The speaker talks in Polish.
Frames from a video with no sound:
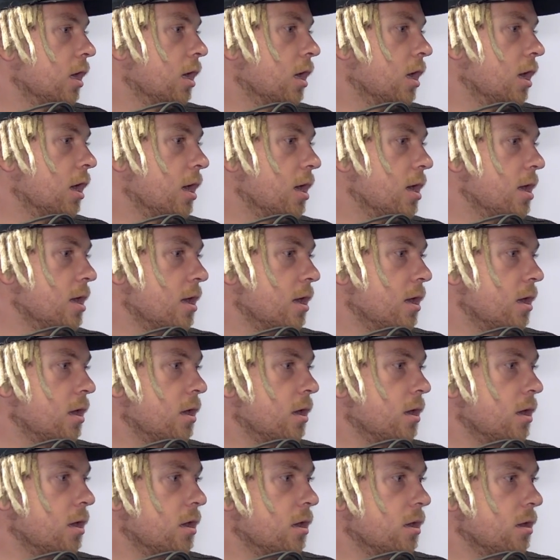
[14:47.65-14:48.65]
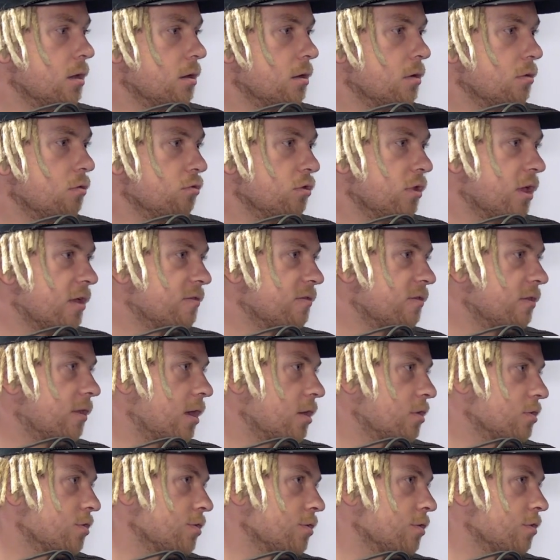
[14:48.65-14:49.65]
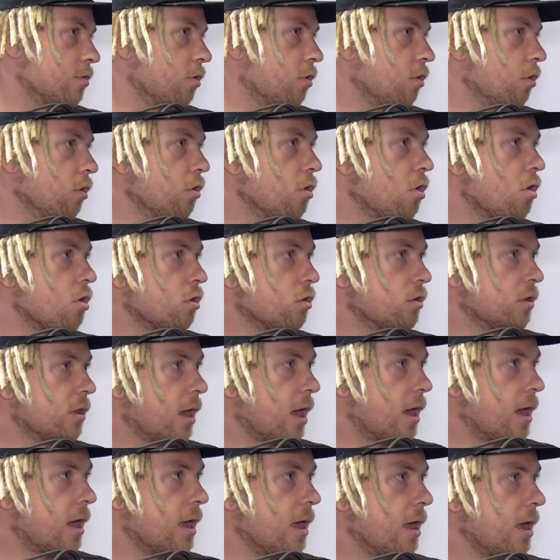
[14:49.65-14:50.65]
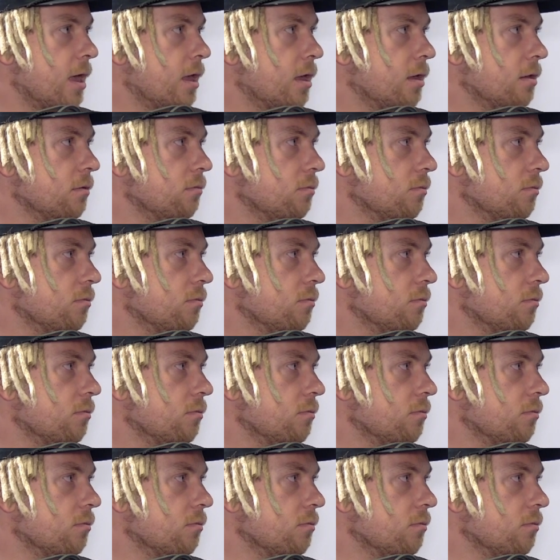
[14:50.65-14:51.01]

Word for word: E, u nas też no, ta,